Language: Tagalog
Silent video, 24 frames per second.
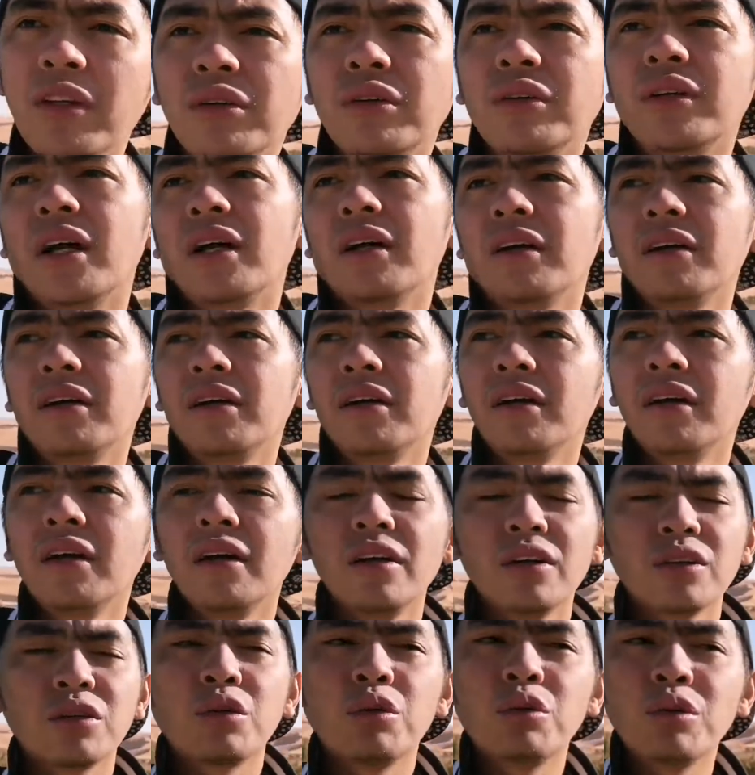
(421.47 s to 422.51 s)
nag-video
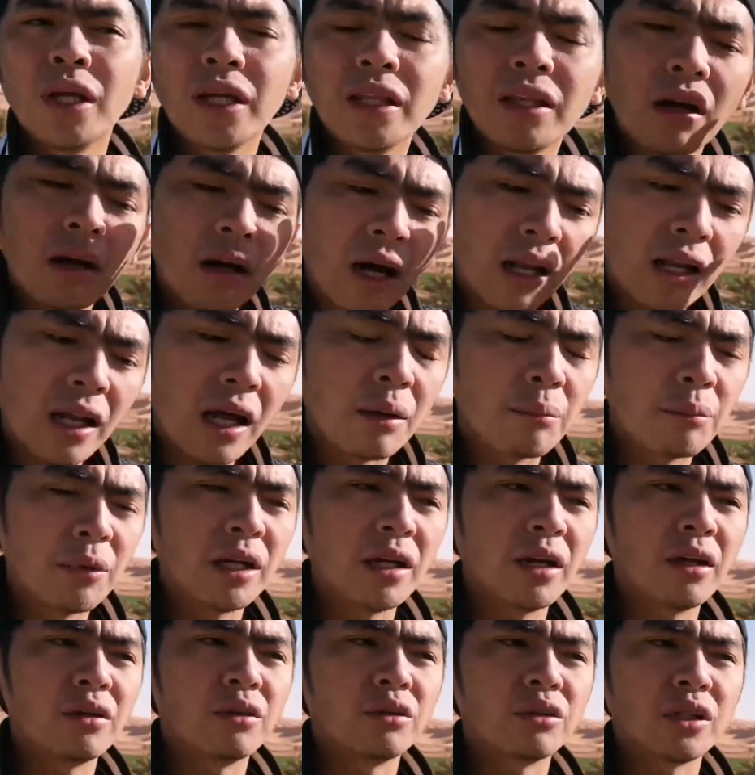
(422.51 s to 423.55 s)
na. Tulad ng
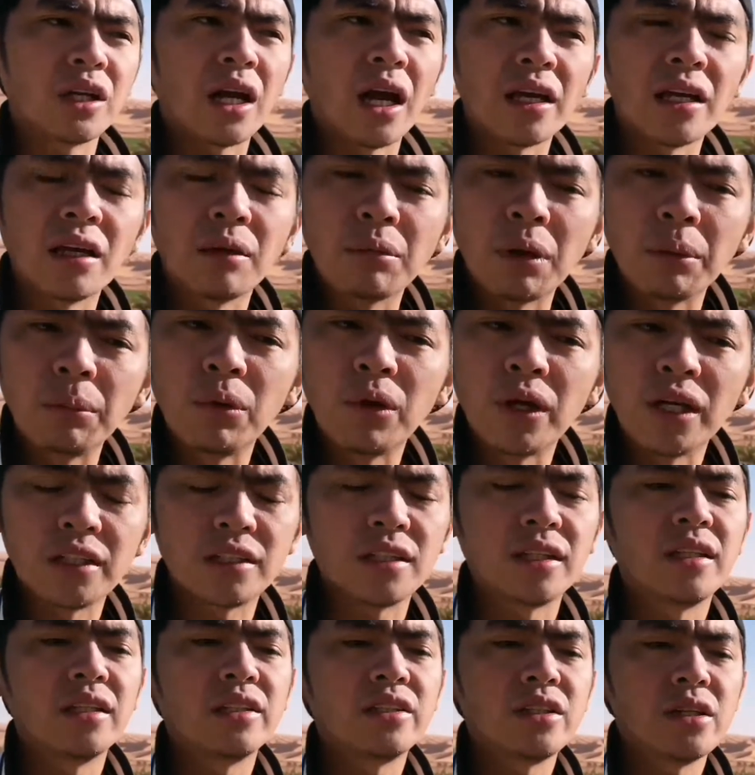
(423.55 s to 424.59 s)
halaman na yun, kayang
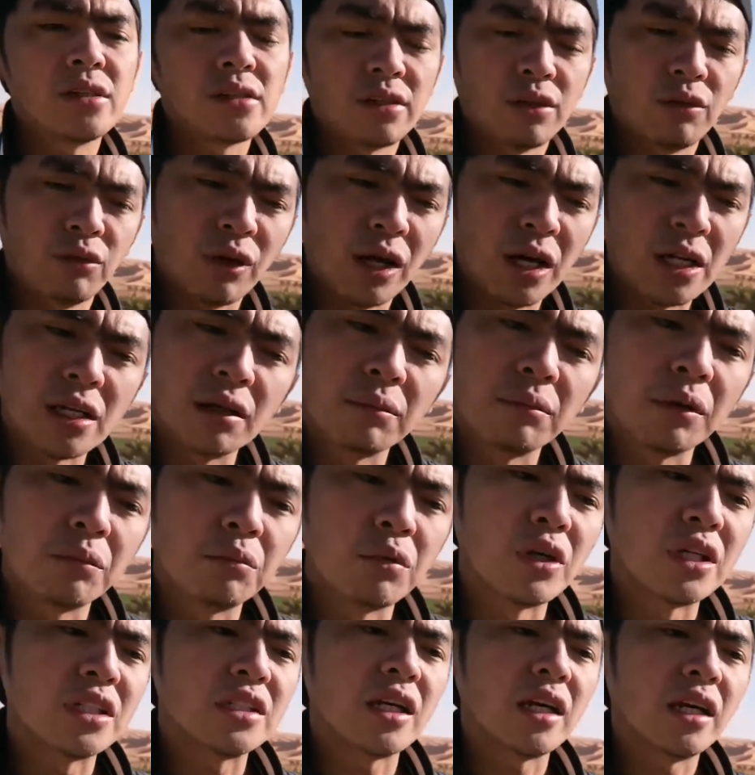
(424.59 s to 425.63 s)
mabuhay sa disyerto,
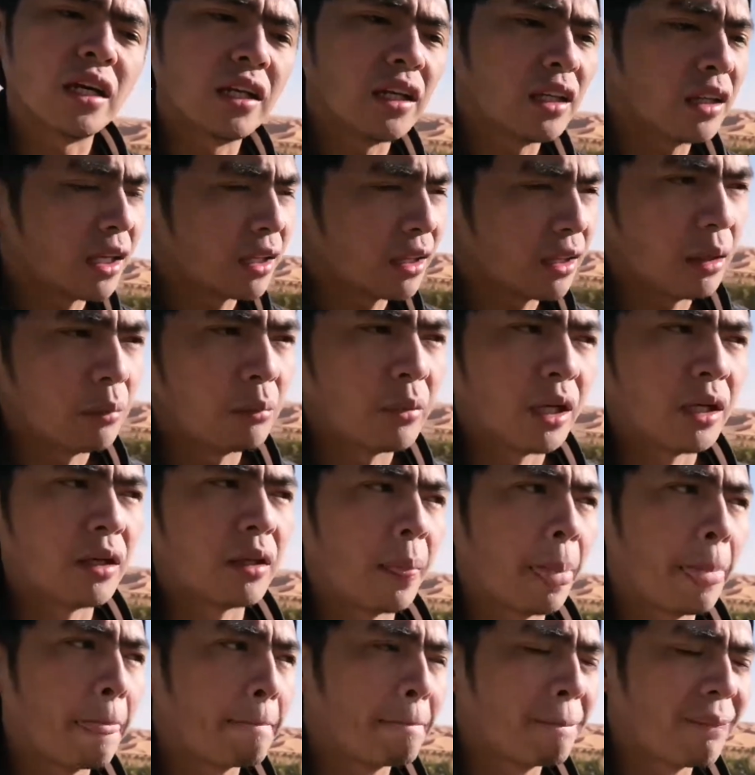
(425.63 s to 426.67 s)
kayang mabuhay sa init at
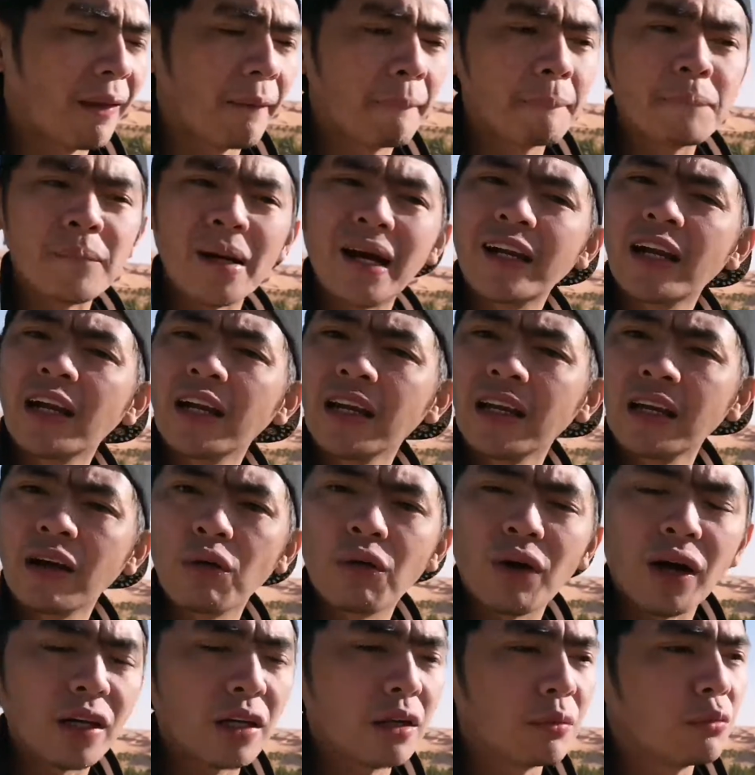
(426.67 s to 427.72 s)
lamig. Parang
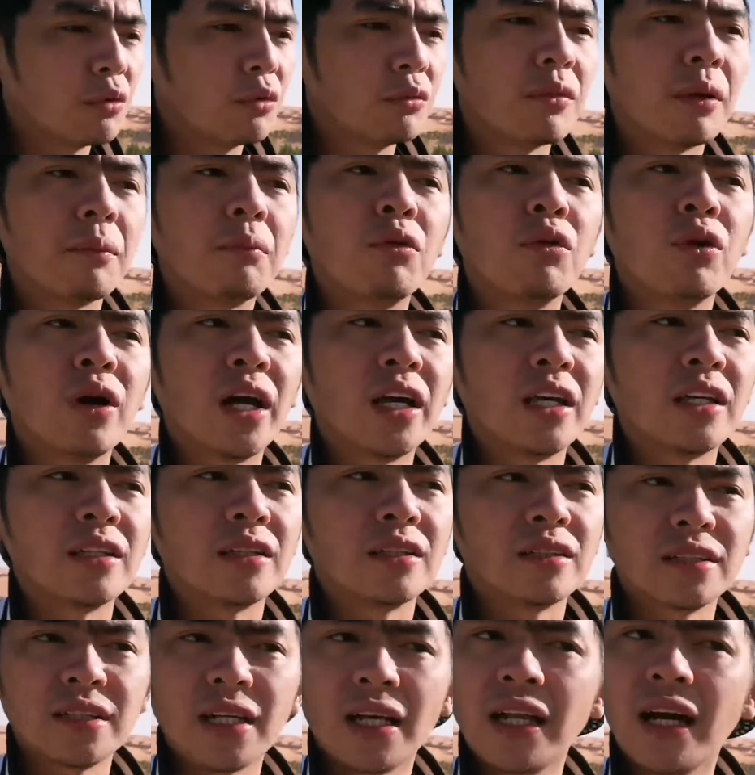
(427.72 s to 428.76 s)
ikaw kaya mong
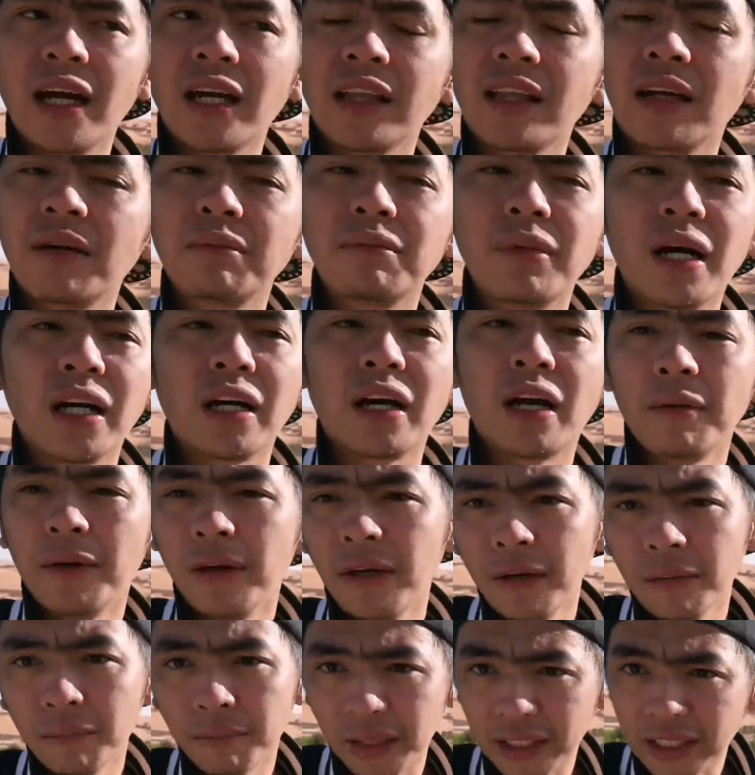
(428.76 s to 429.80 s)
mabuhay sa lahat ng
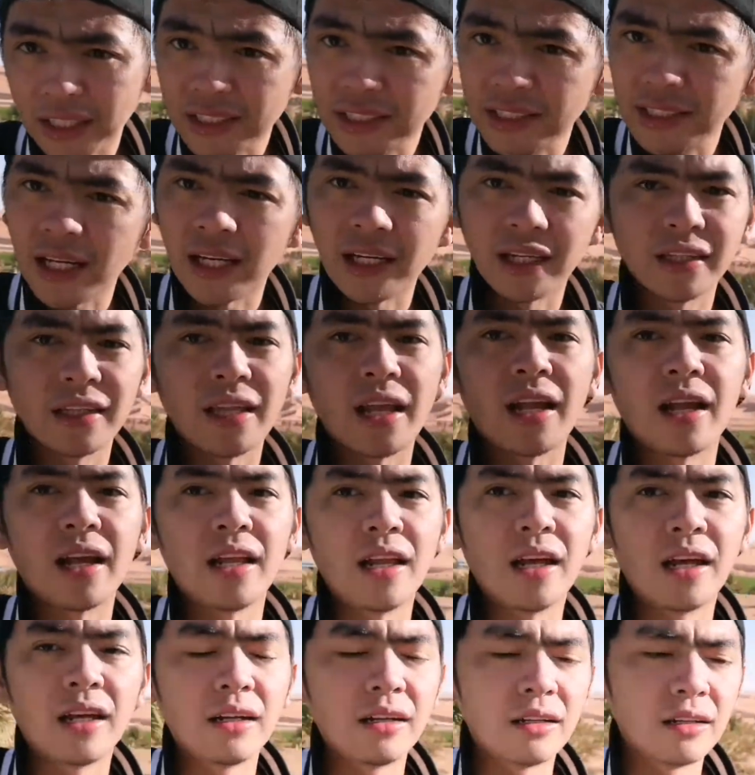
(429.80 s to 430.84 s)
bagay.
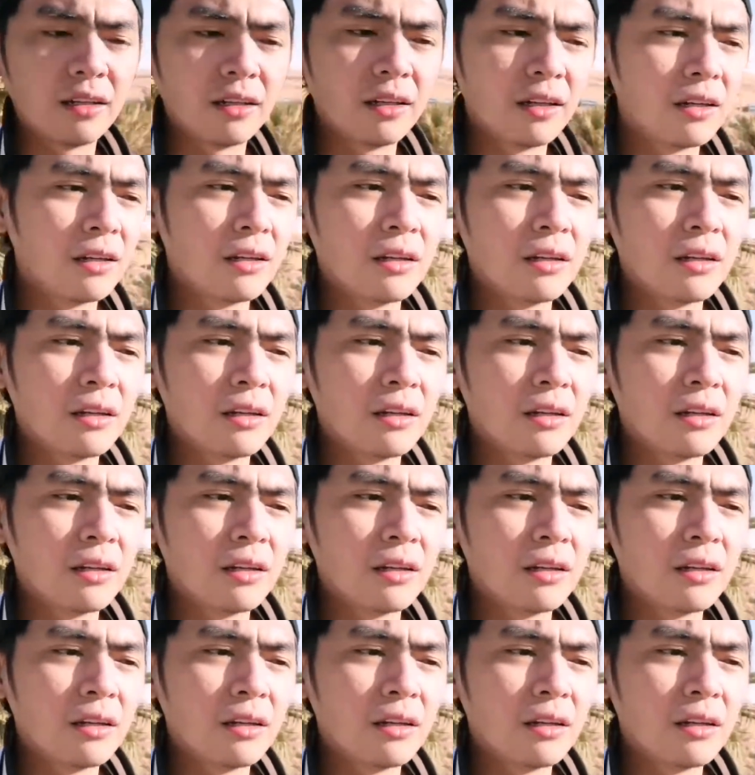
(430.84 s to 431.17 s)
Matiskarte ka lang.